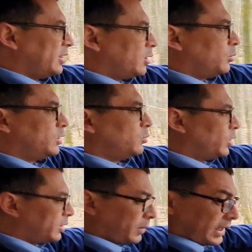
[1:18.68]
الكوموند دو
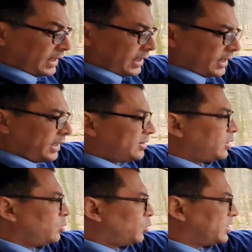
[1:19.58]
بواد هنا هنا
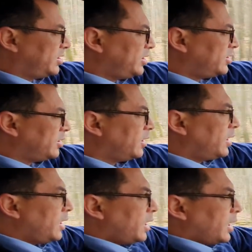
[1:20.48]
سي اون بوات 6
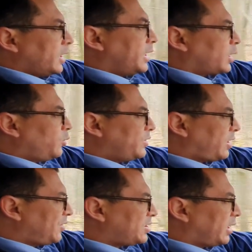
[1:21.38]
نحكيو
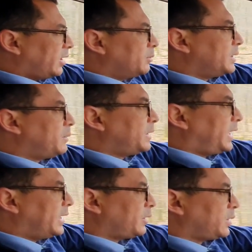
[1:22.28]
فيسع فيسع مادامنا
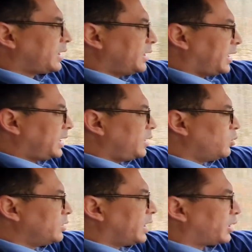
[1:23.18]
احنا تويك نحكيو
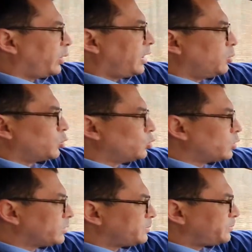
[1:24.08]
نحكيو على الموتور